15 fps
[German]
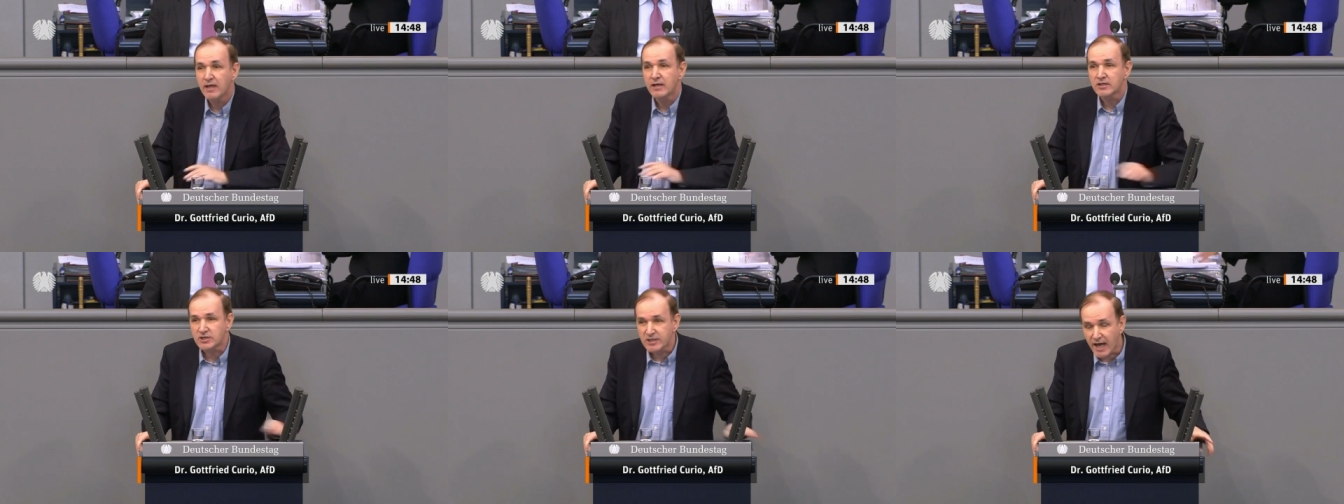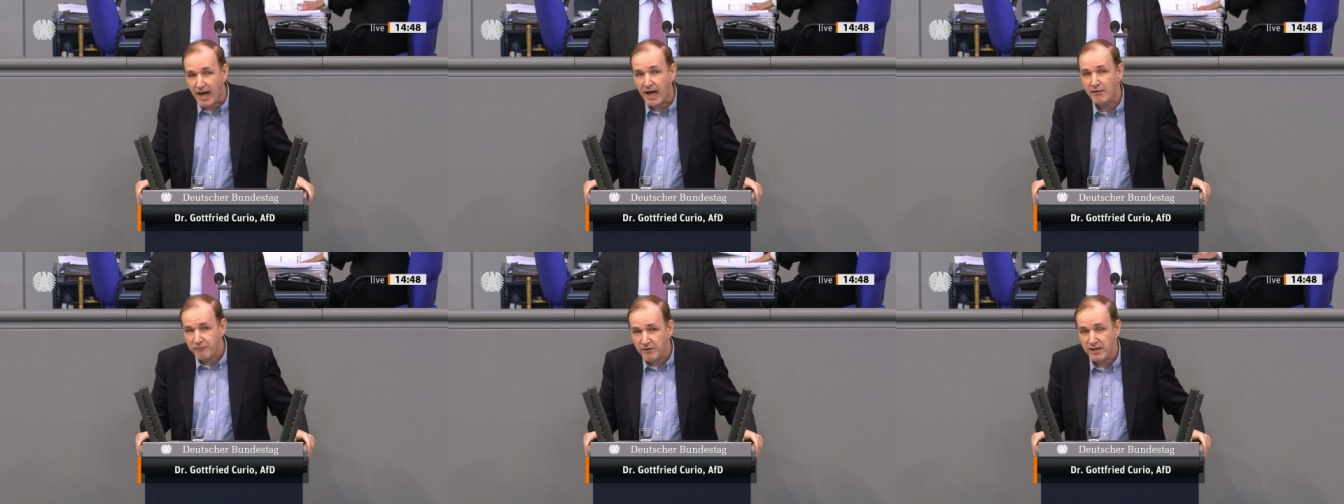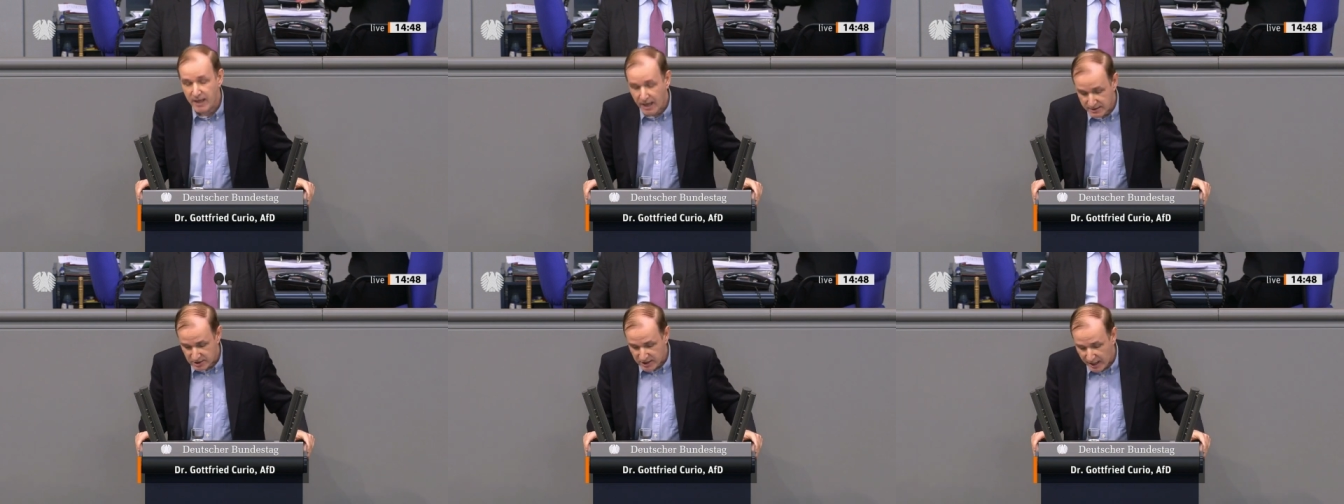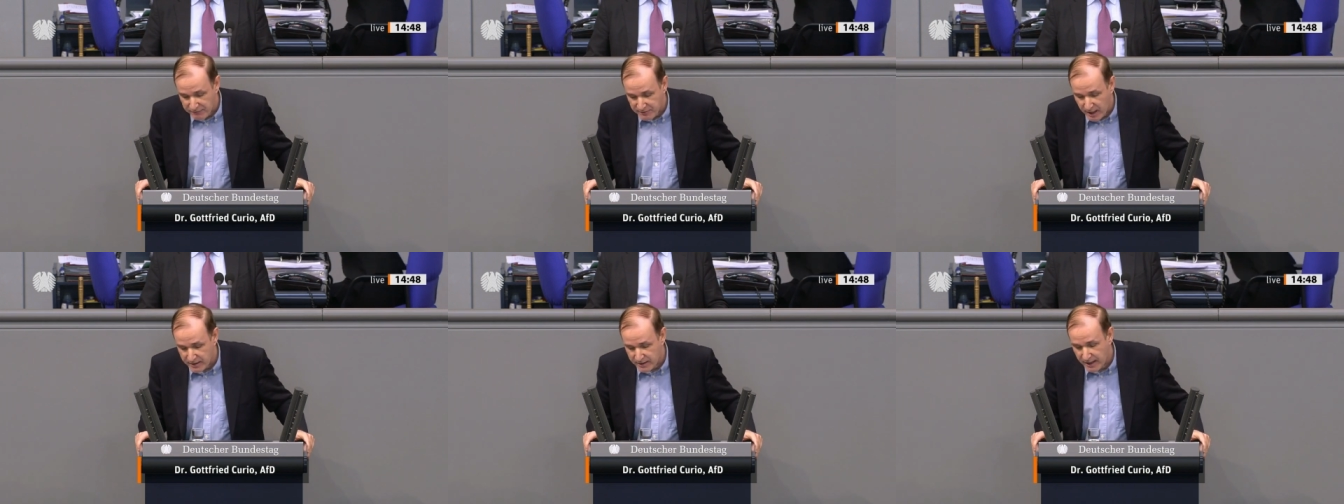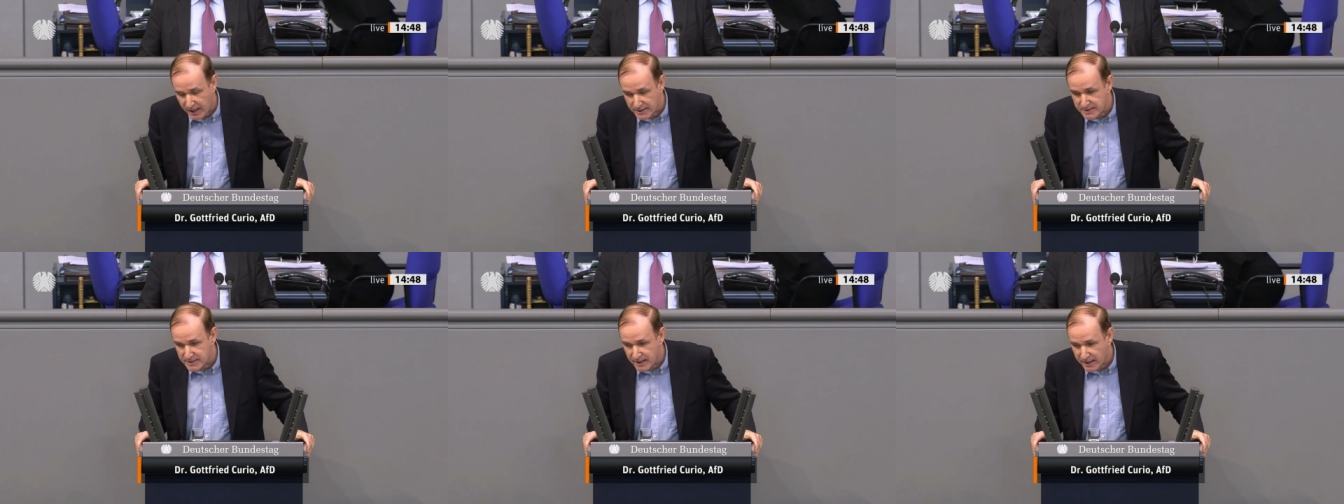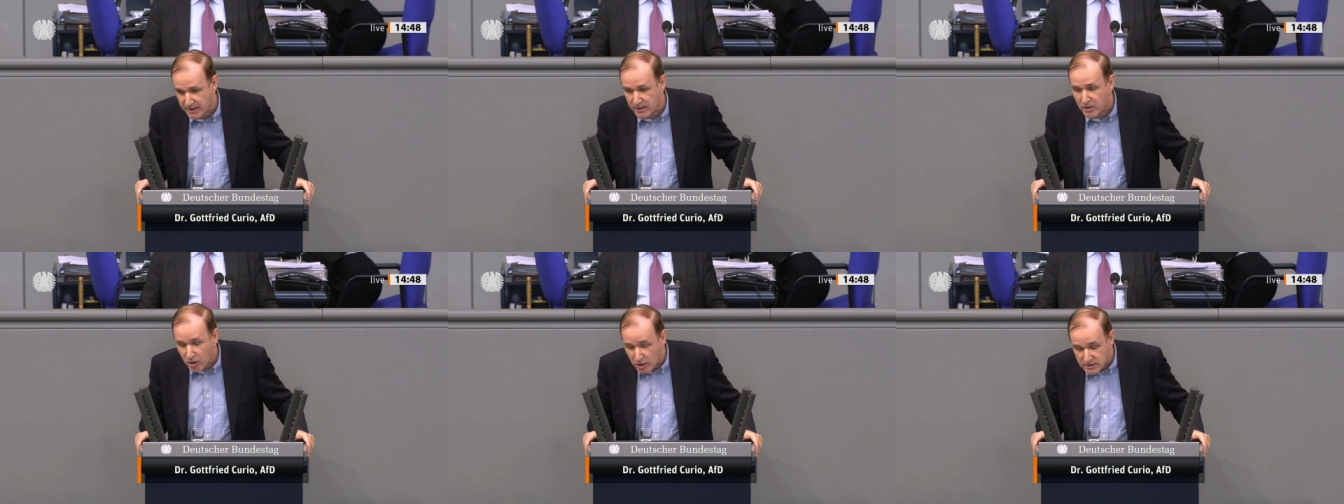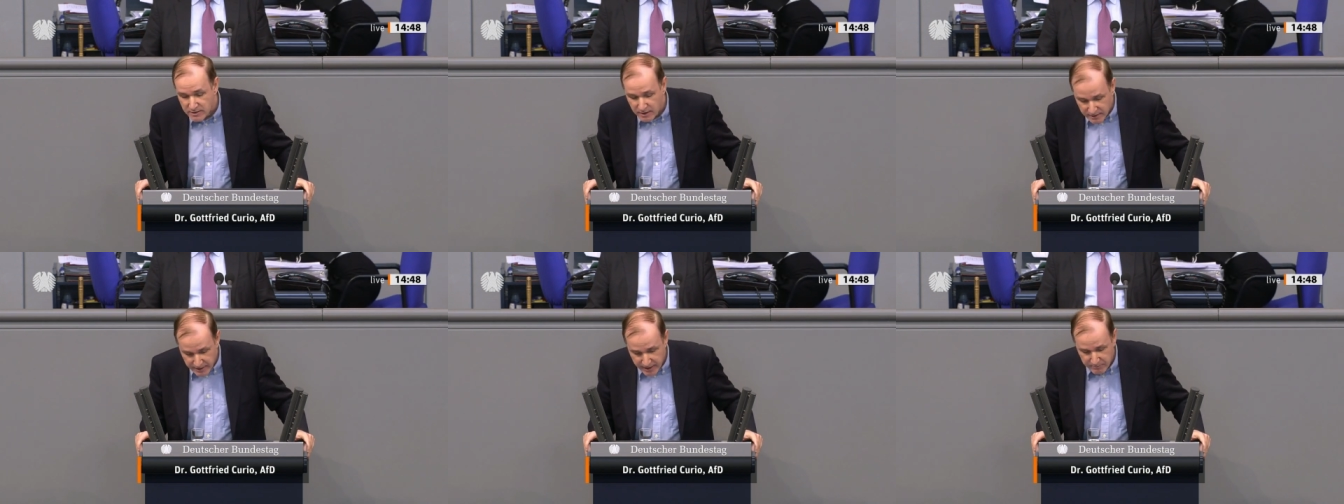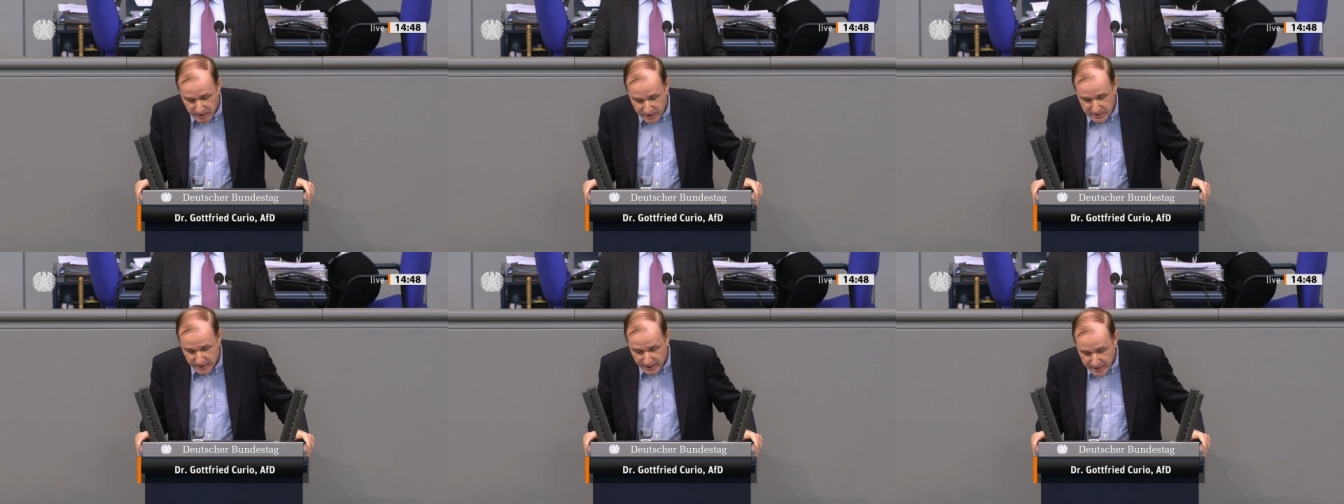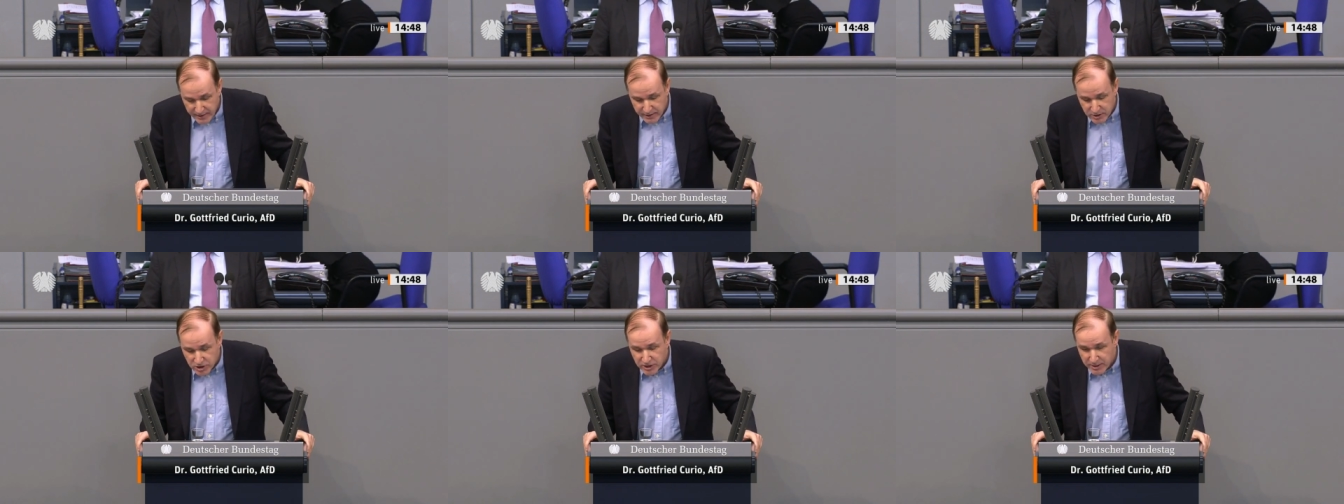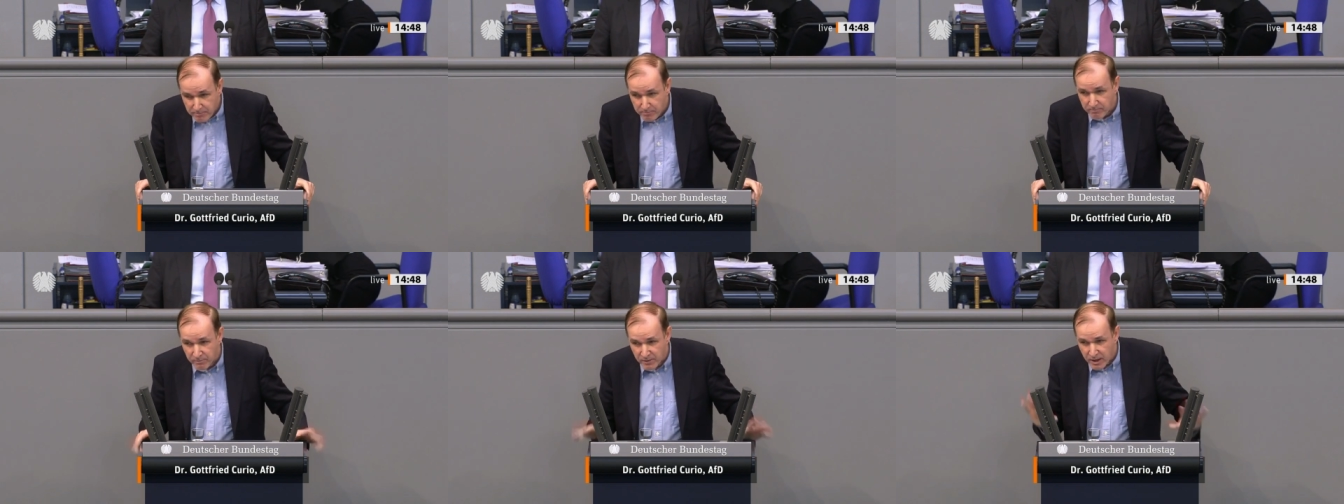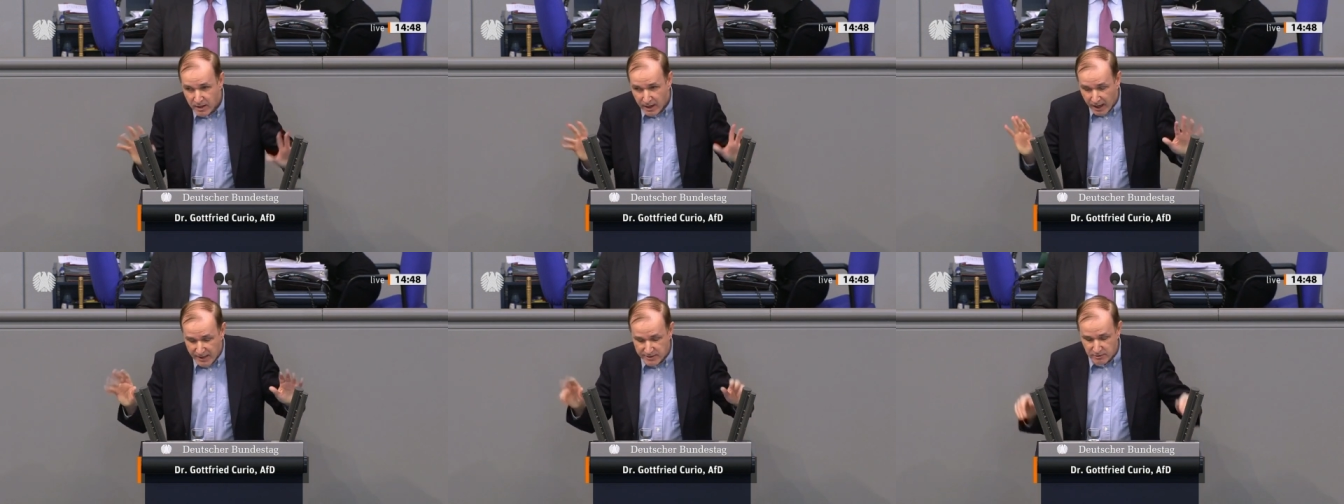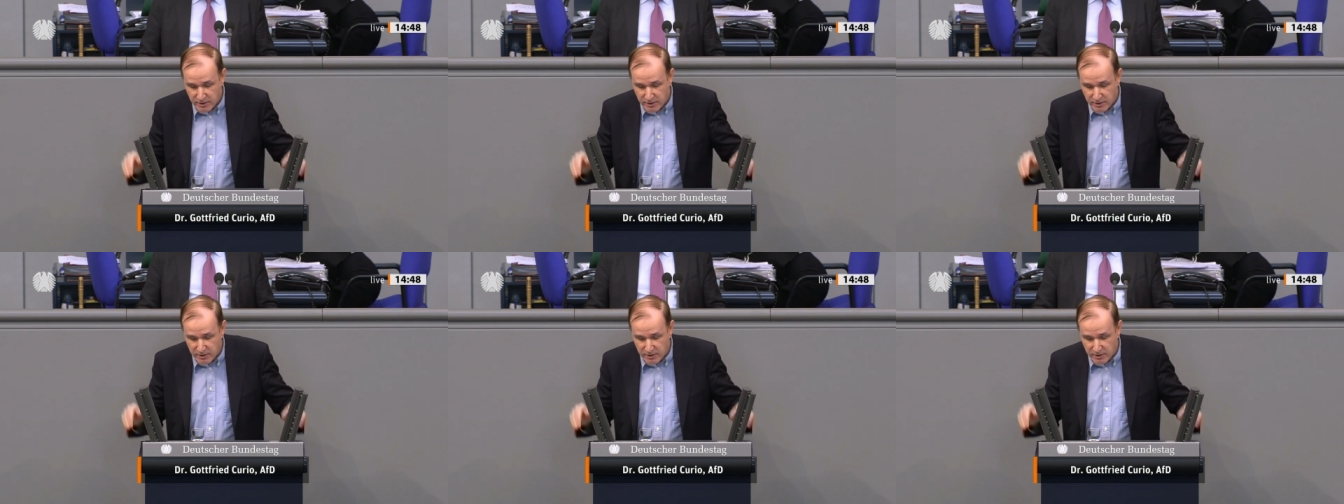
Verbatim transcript: Strafen, Straftaten anzeigen kostet nämlich linke Stimmen, also